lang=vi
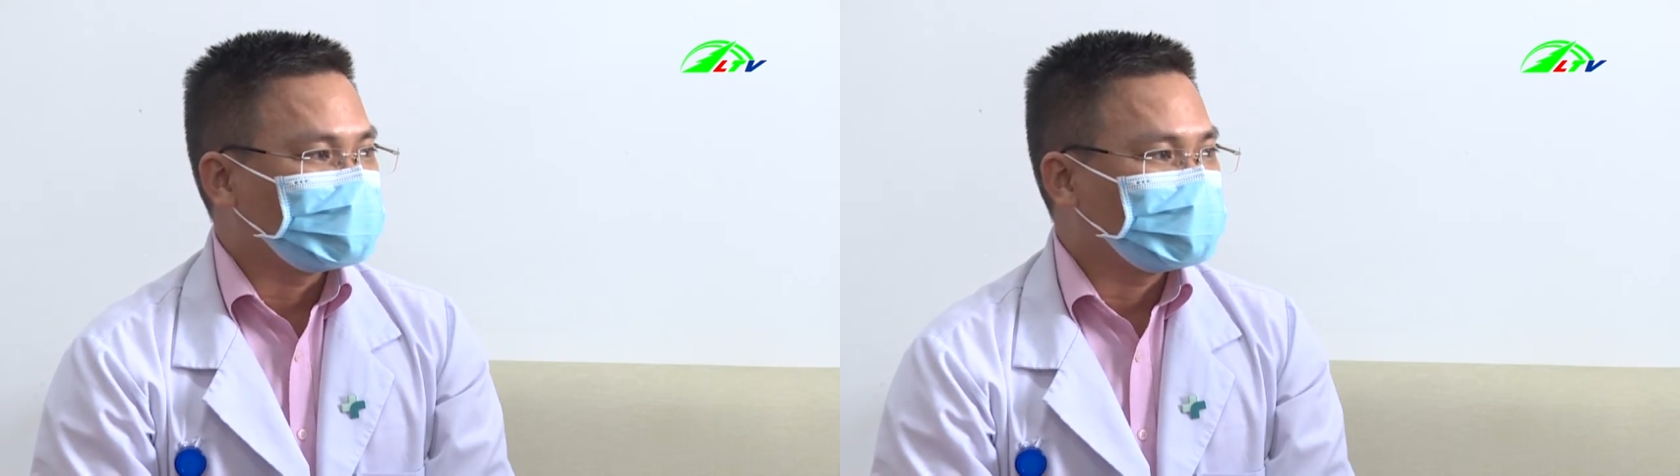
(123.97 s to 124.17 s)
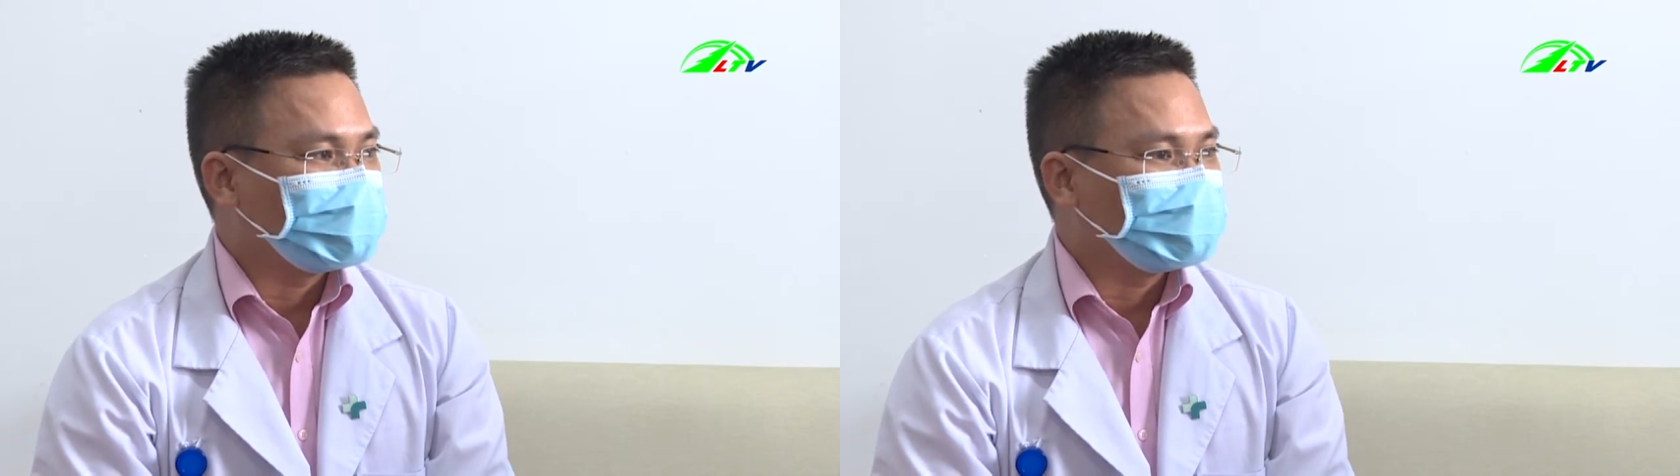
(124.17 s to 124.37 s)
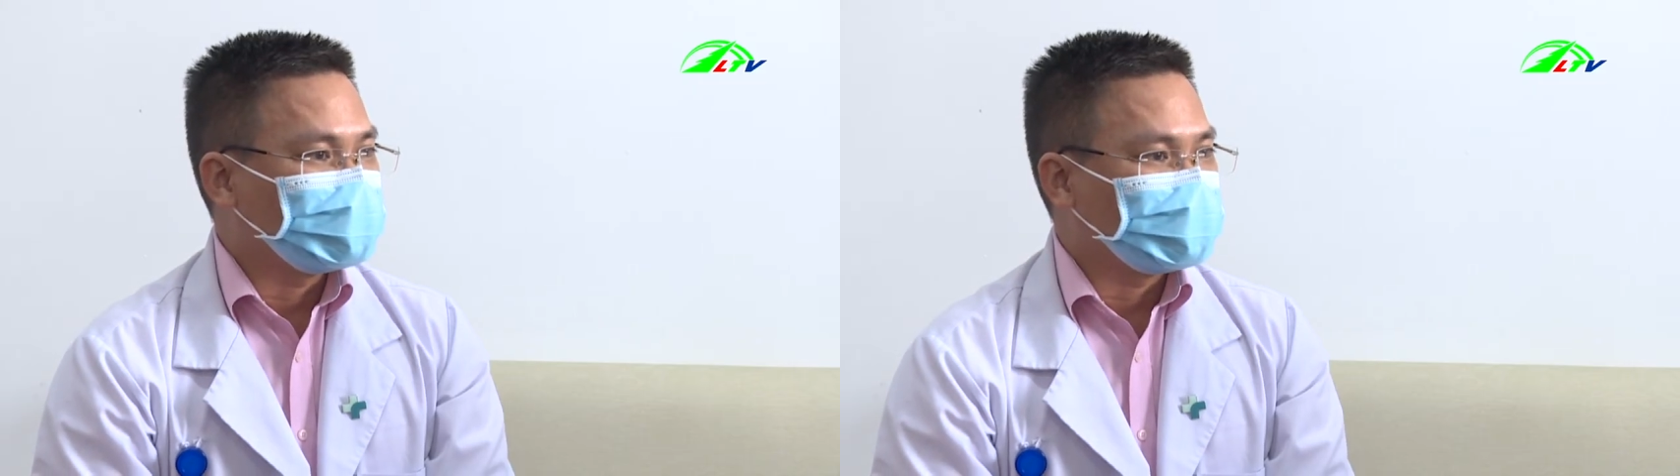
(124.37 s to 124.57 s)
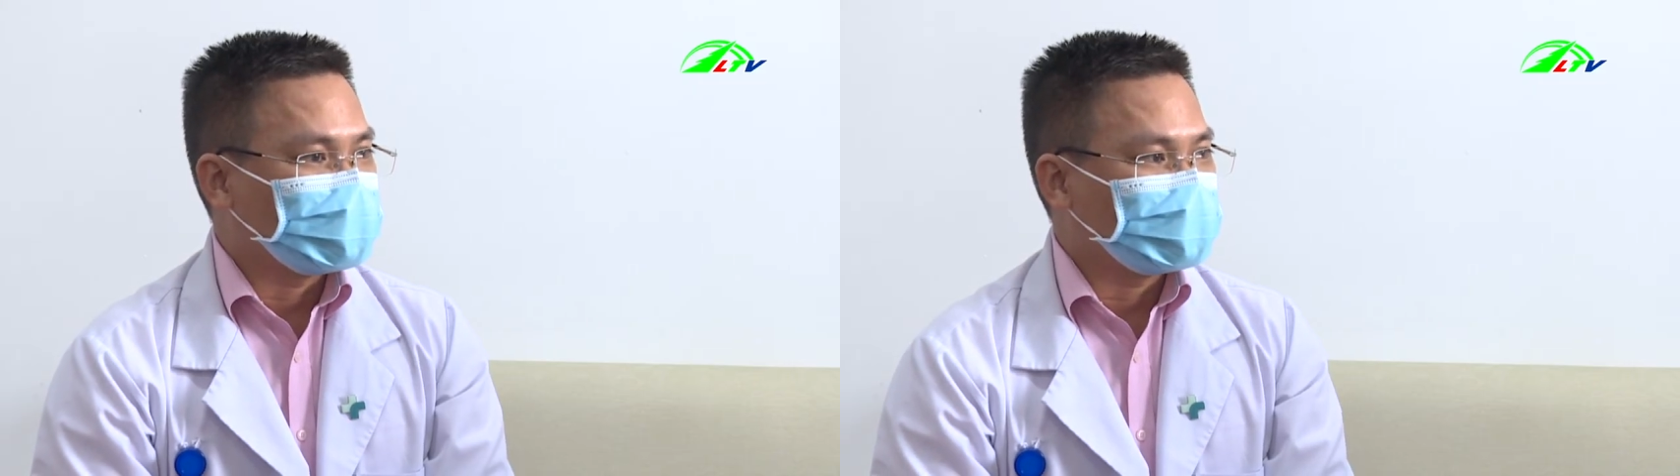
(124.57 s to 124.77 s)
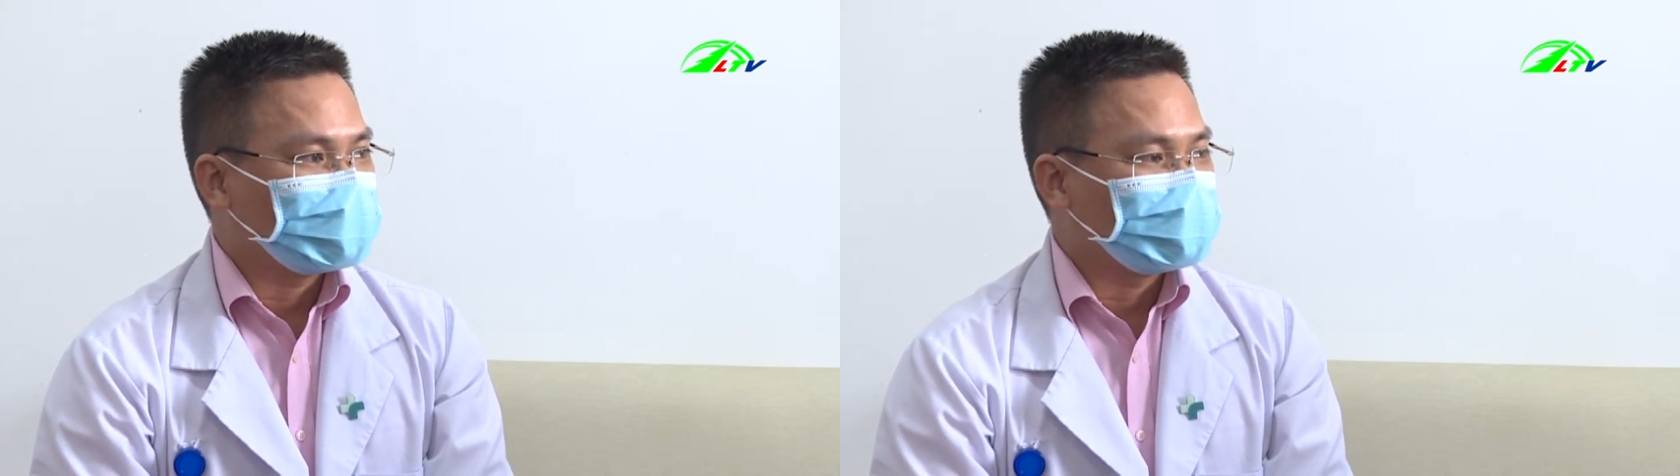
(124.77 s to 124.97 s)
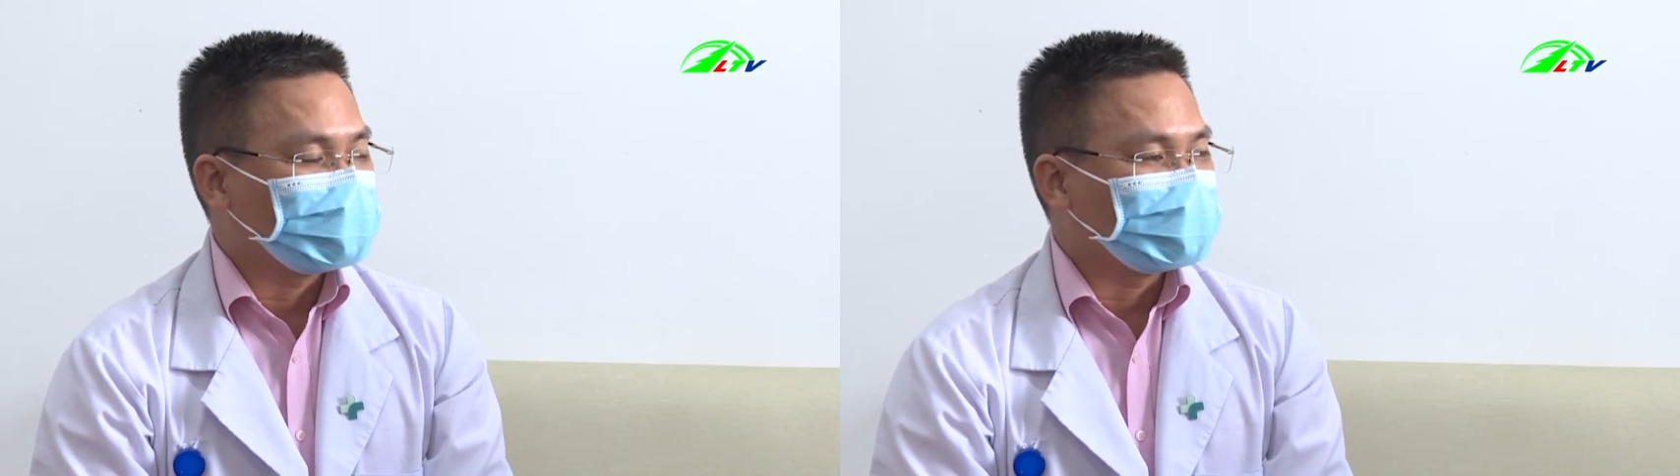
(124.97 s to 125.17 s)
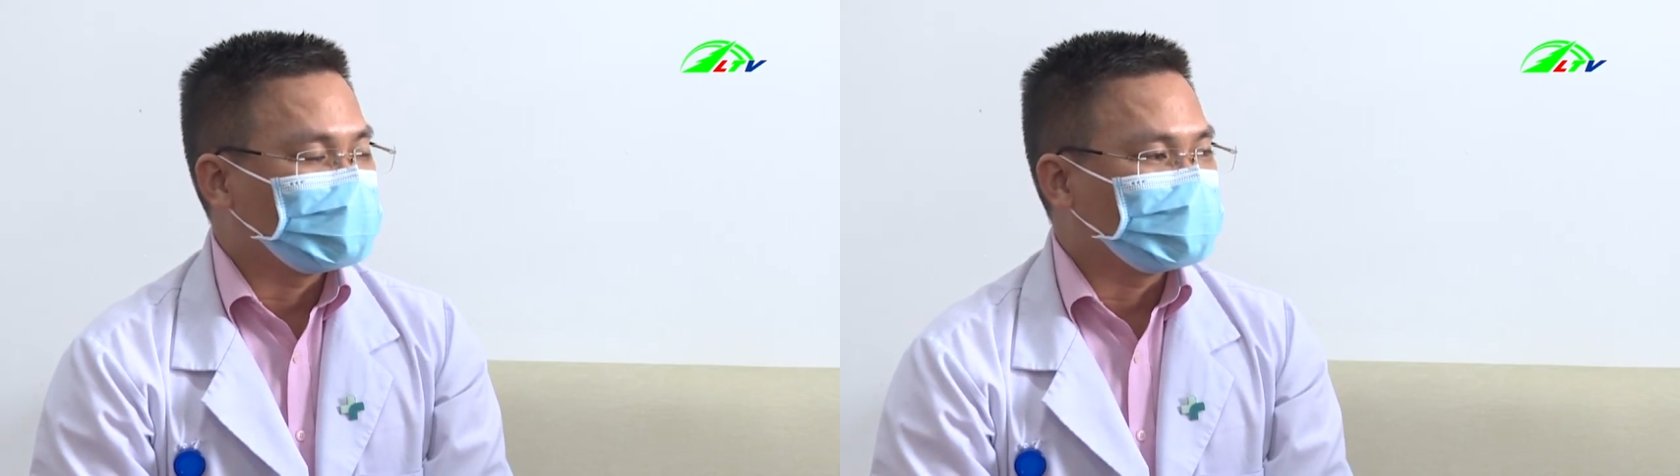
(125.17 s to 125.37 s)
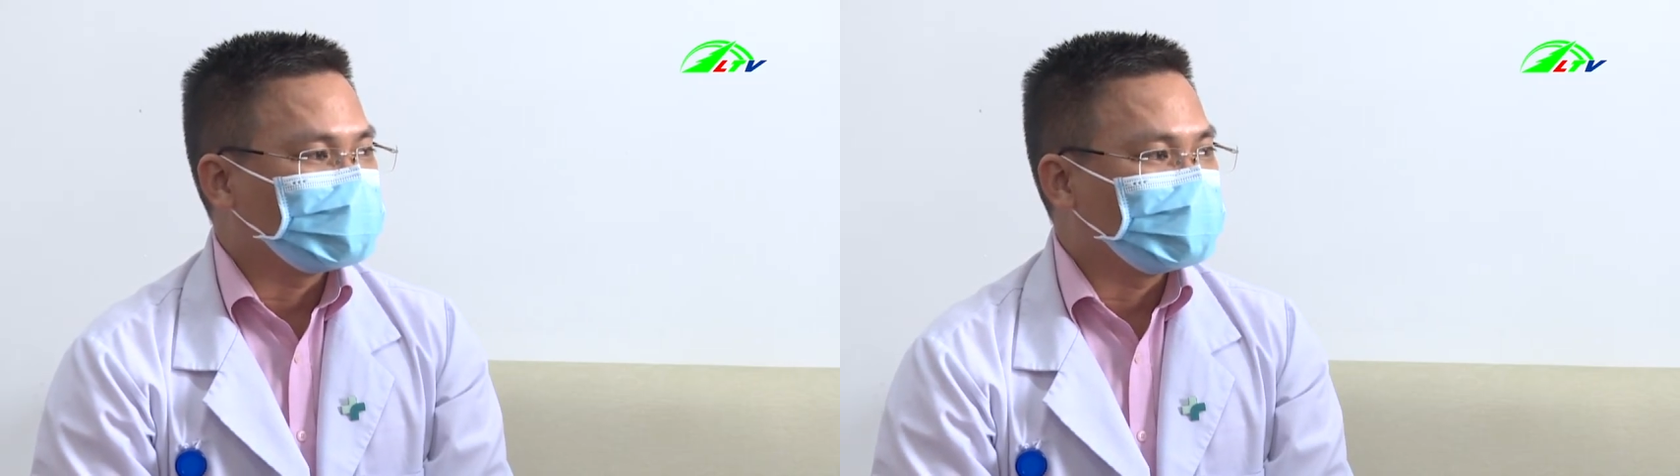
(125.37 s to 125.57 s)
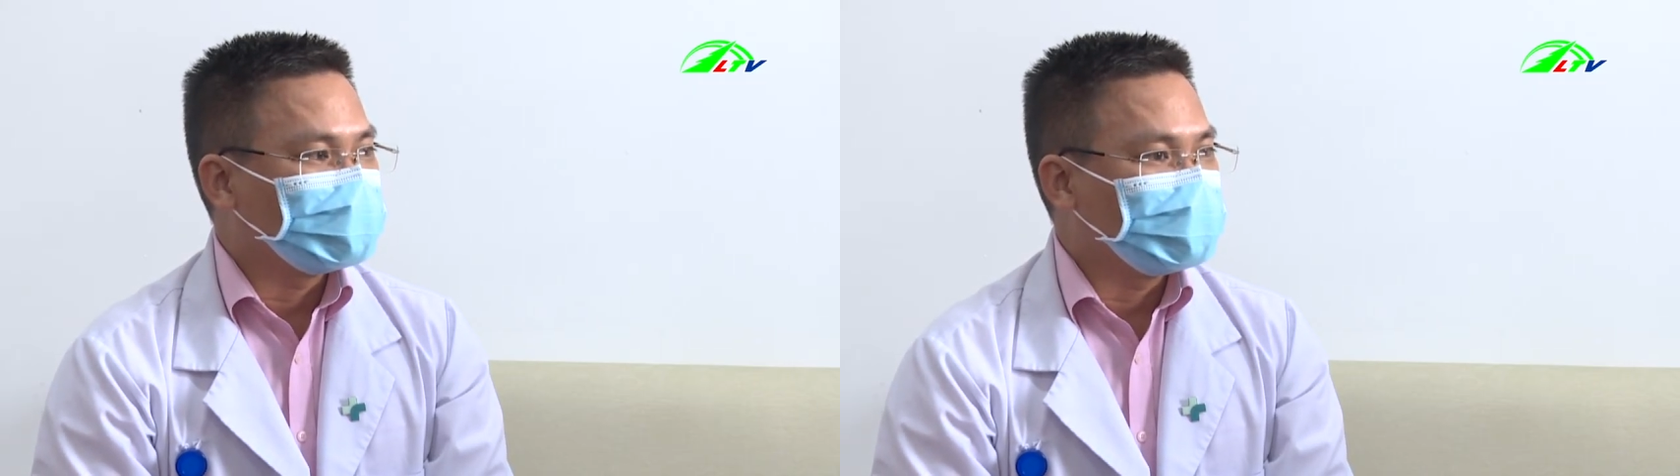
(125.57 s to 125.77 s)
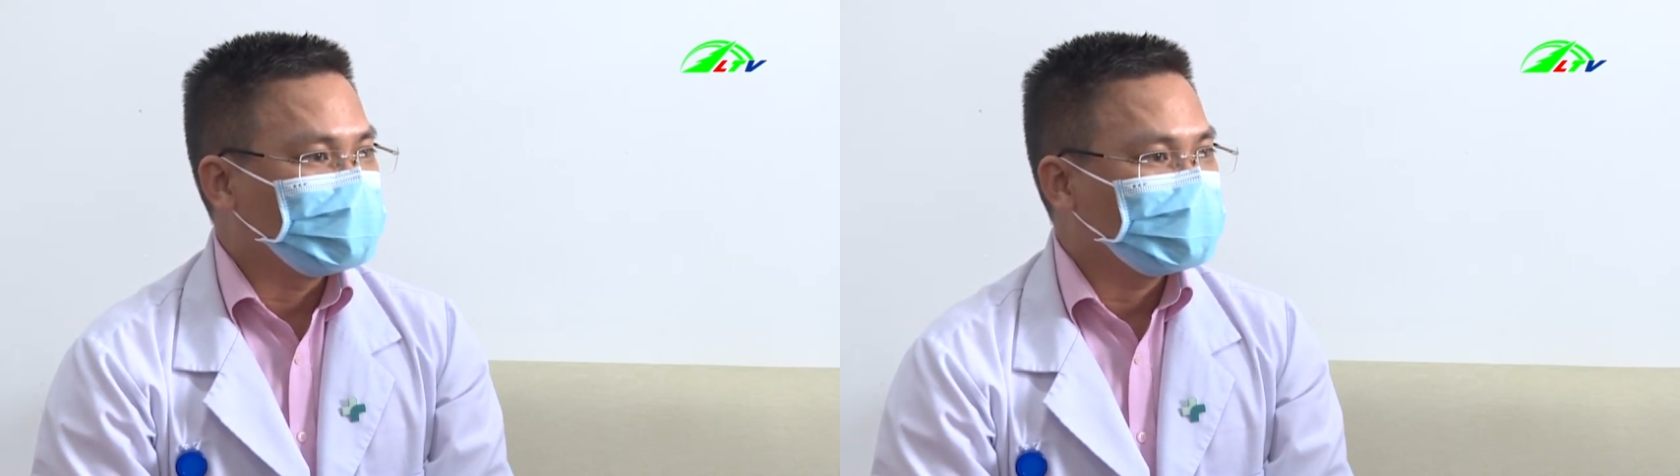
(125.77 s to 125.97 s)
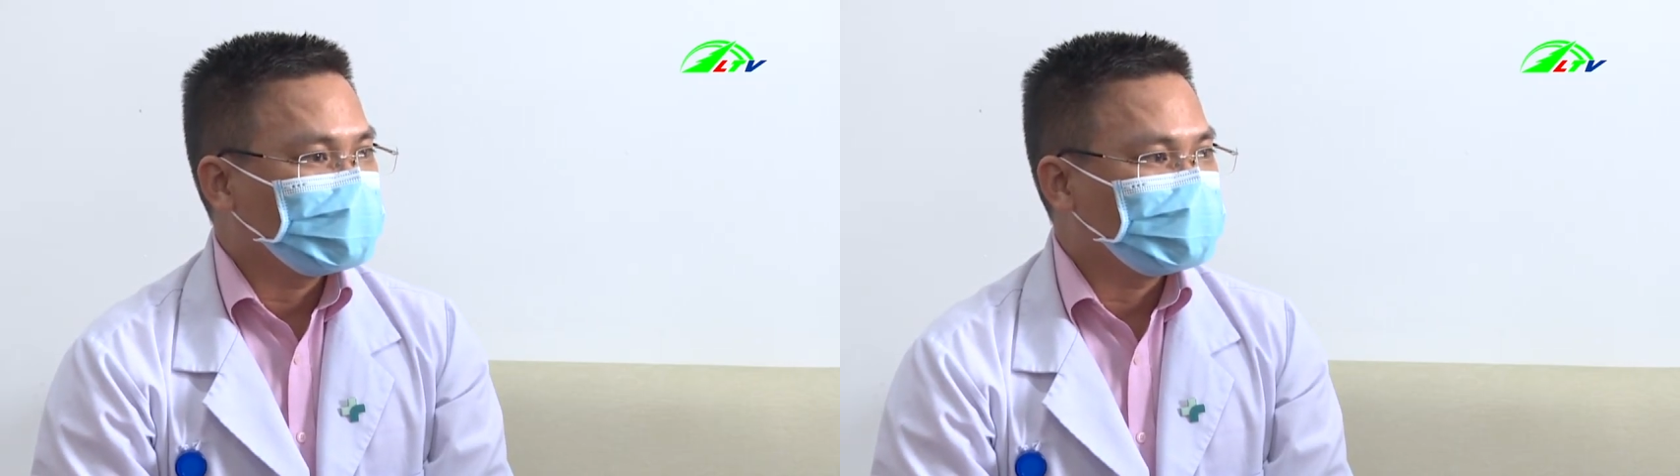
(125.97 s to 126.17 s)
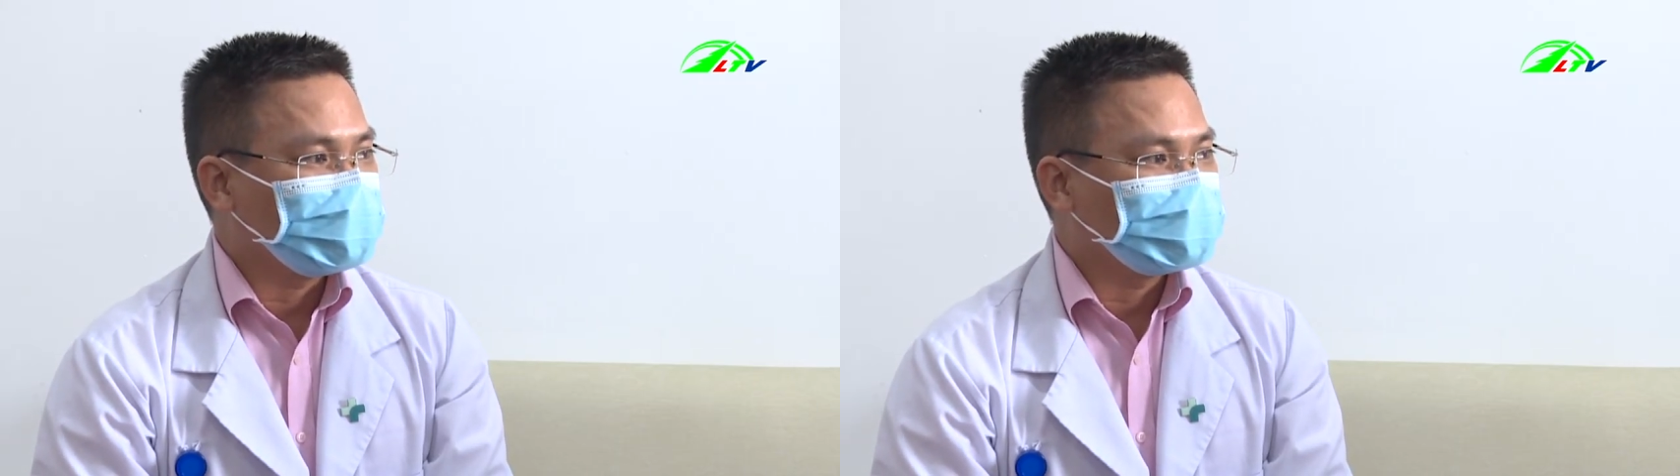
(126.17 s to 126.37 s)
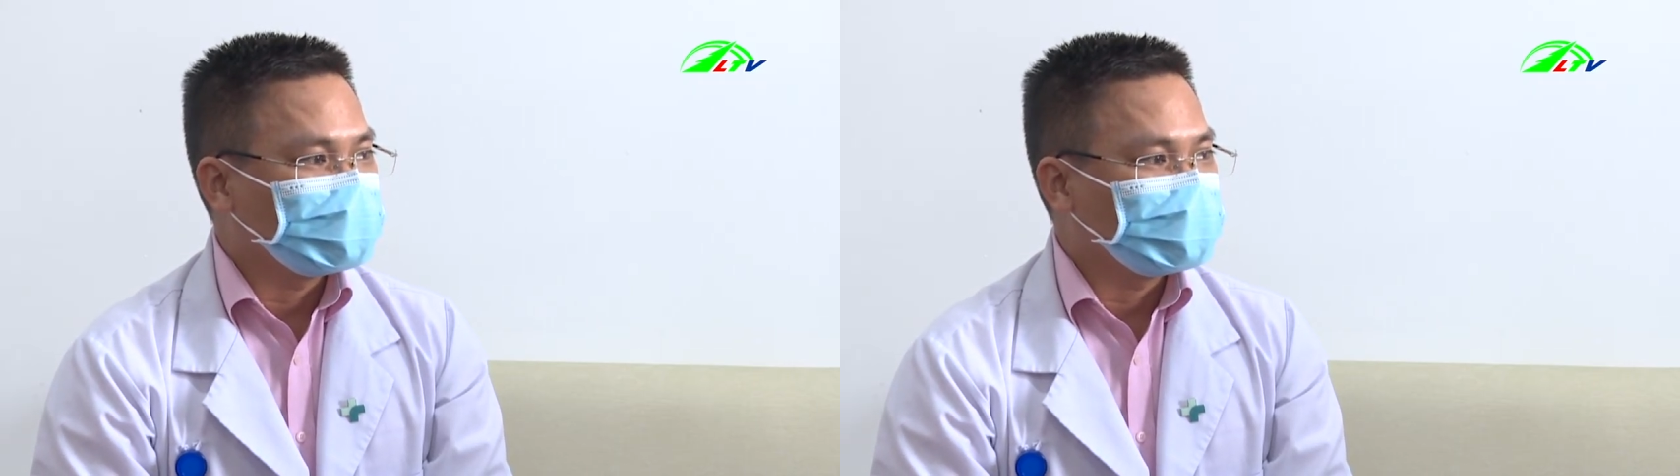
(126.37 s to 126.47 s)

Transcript: sau khi về nhà đó thì mình cần phải lưu ý những cái chuyện